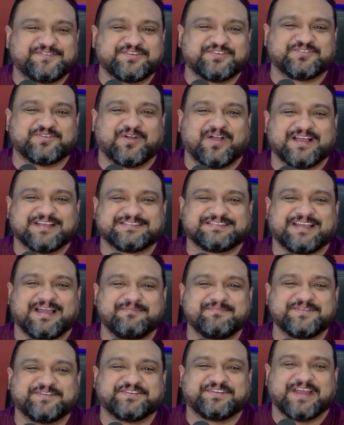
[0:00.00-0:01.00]
de joias que
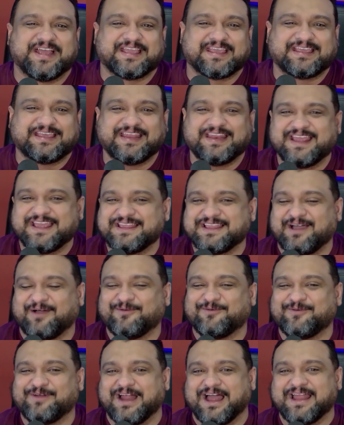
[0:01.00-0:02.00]
a Michelle queria
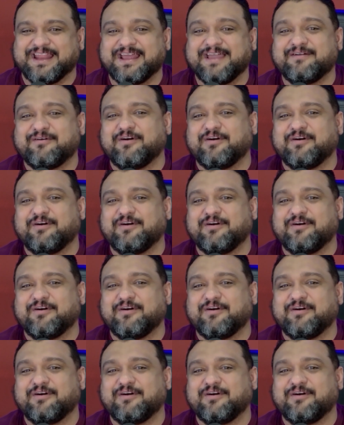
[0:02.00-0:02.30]
inaugurar, né?